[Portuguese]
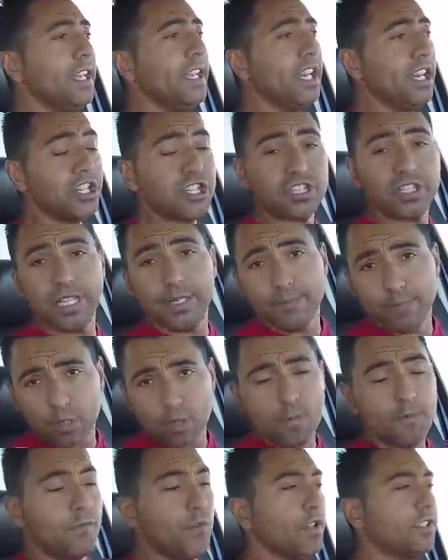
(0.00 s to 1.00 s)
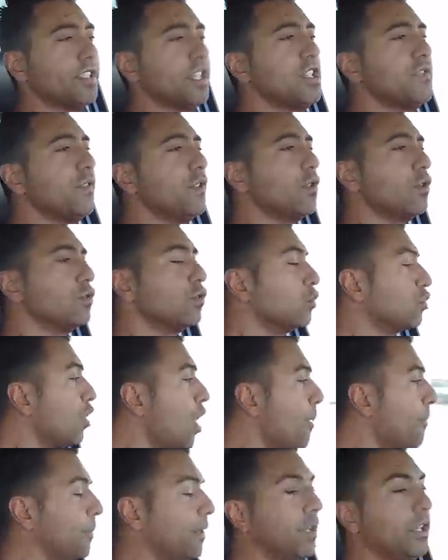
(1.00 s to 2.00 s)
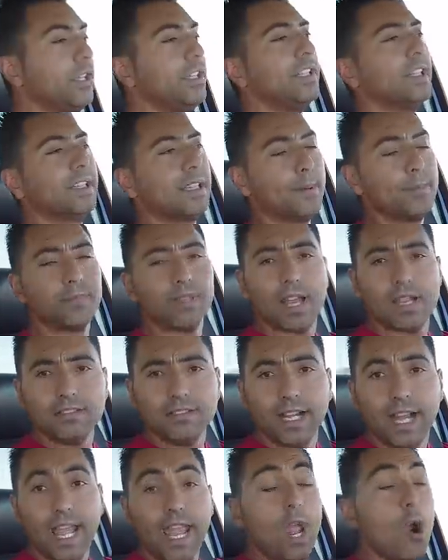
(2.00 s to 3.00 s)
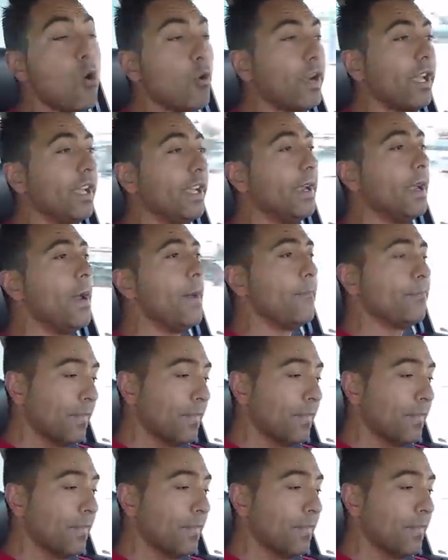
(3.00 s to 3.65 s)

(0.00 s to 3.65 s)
E este tema, como vocês viram no tópico e na thumbnail, é o quê?